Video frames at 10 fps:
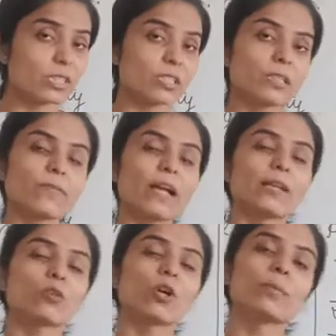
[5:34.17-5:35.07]
जिस
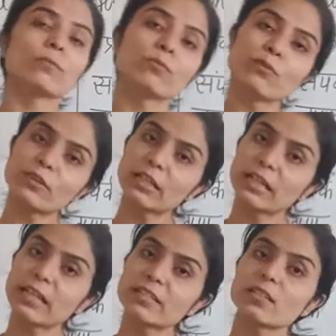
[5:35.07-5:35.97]
फाइल को हमें मूव
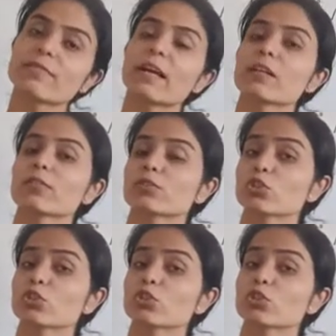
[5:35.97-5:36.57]
करना है जिस फाइल